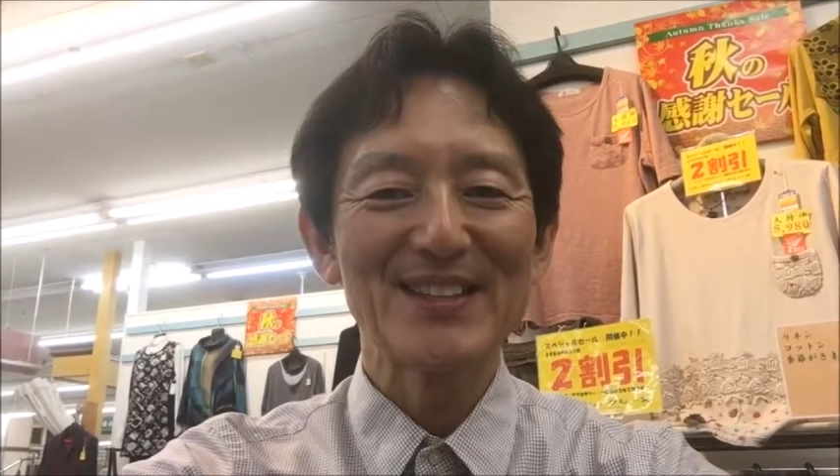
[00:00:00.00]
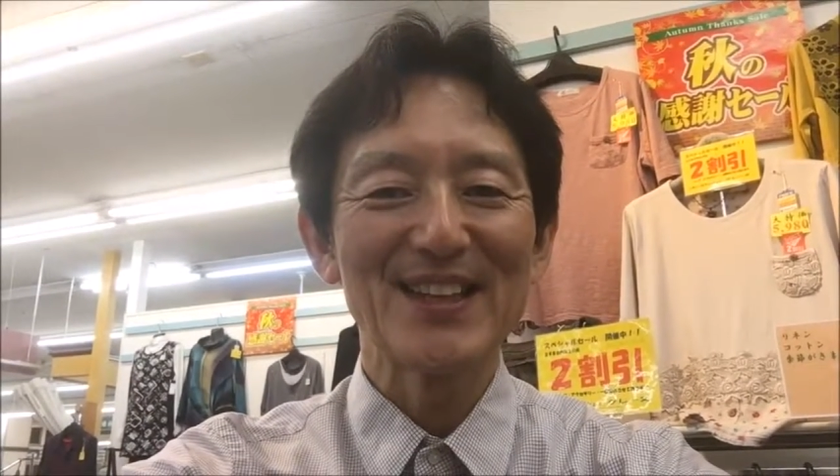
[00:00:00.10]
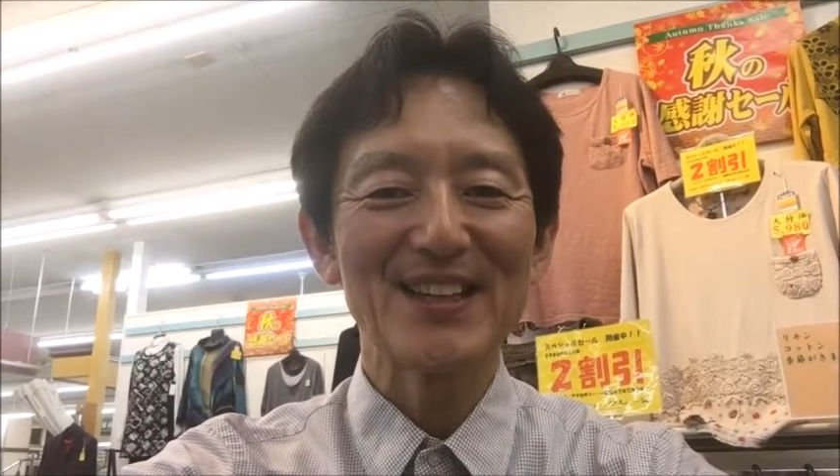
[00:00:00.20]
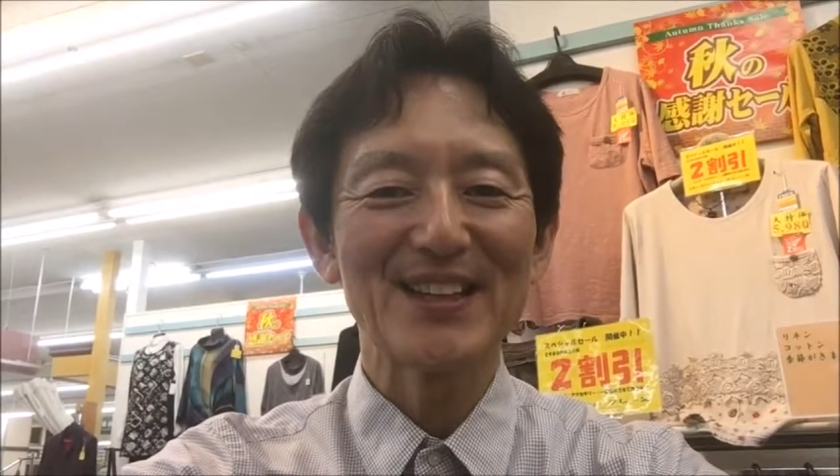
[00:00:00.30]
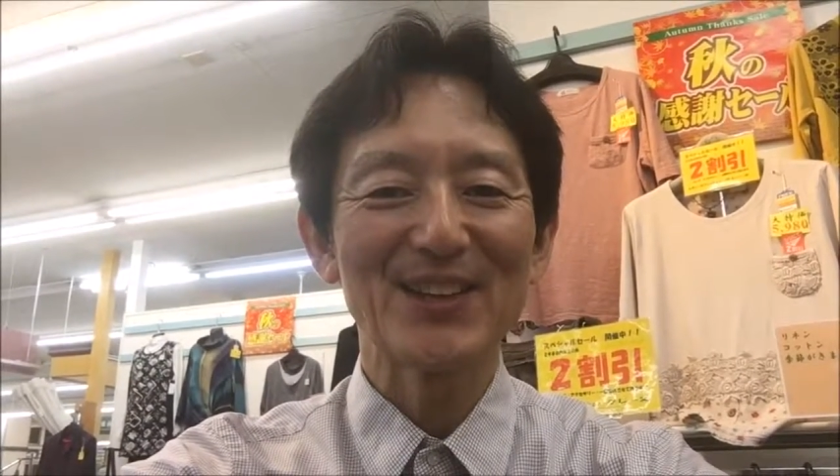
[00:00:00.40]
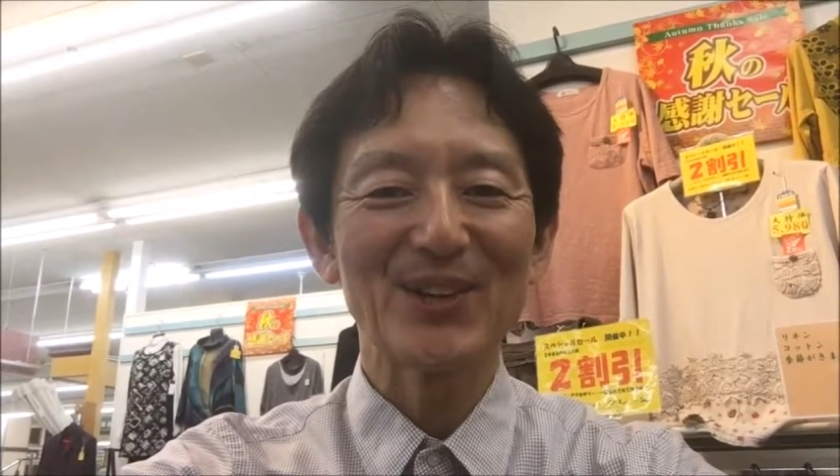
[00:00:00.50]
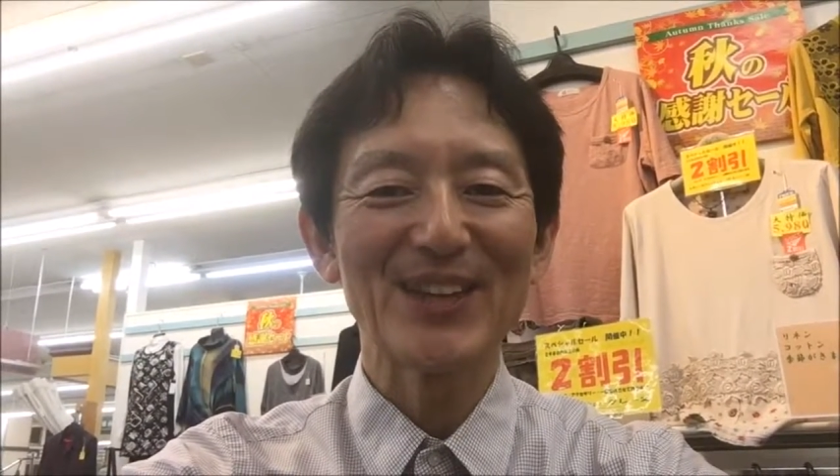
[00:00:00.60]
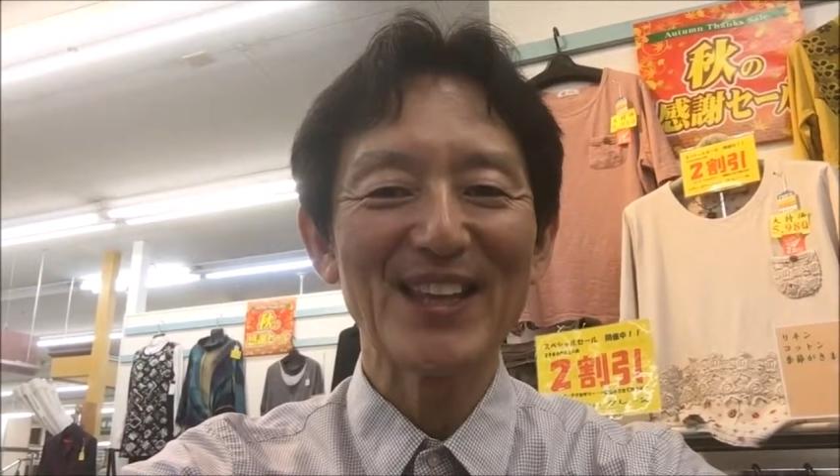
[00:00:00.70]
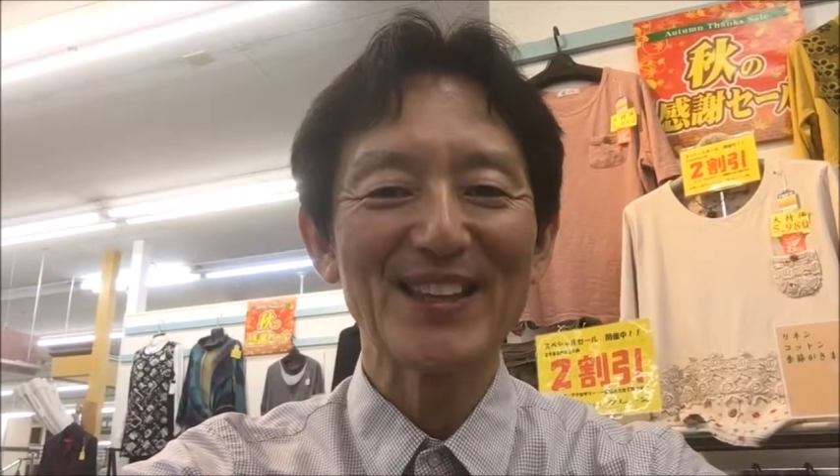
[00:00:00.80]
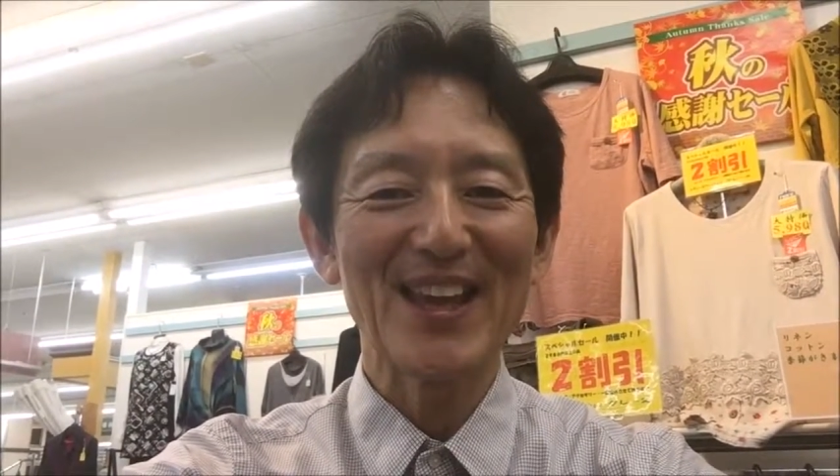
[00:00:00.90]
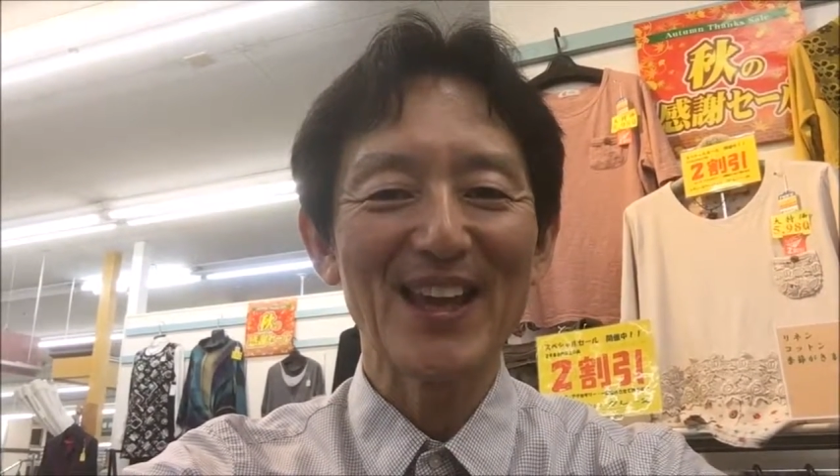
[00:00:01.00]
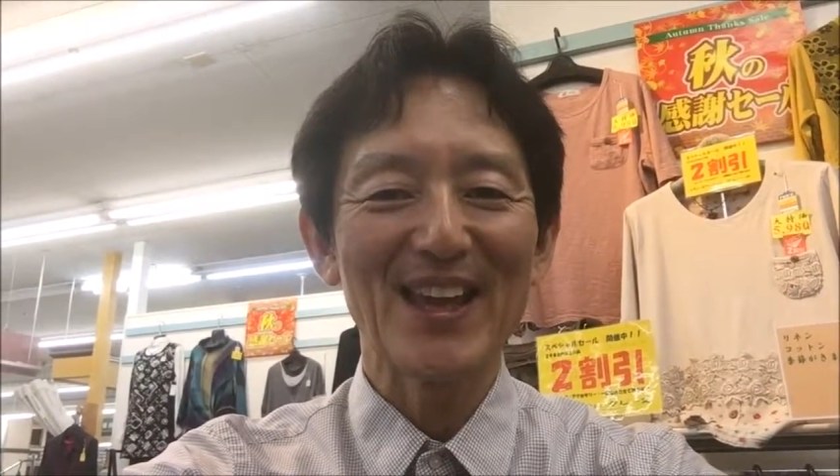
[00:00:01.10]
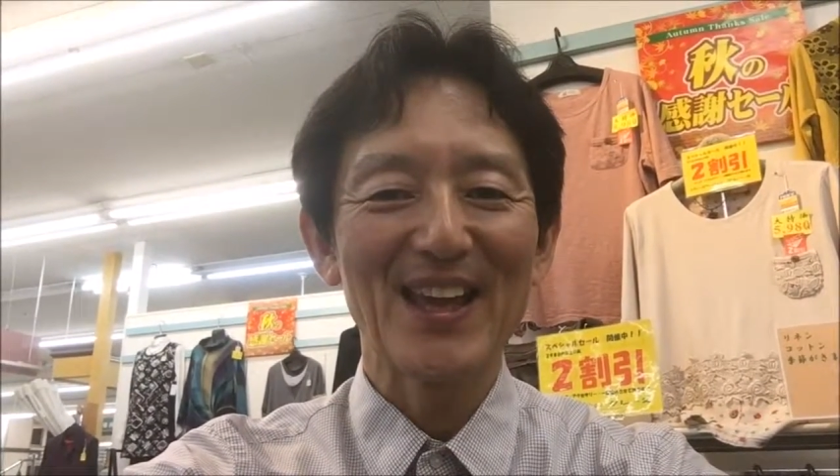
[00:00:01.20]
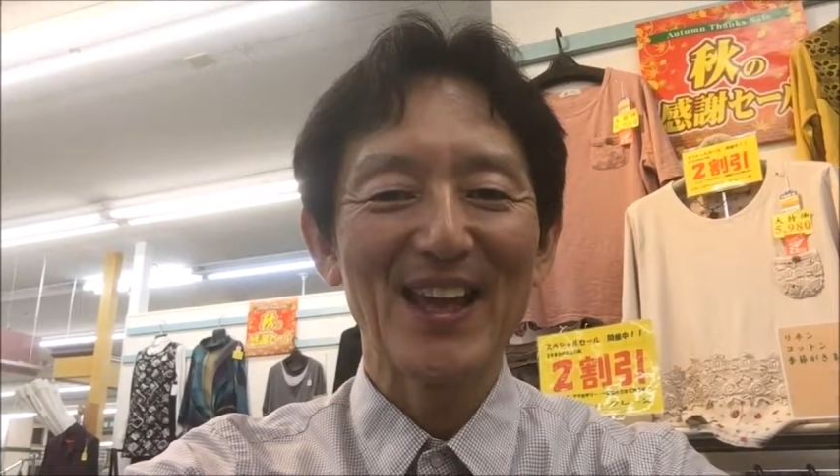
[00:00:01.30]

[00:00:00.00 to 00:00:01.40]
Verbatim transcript: ぜひ当店で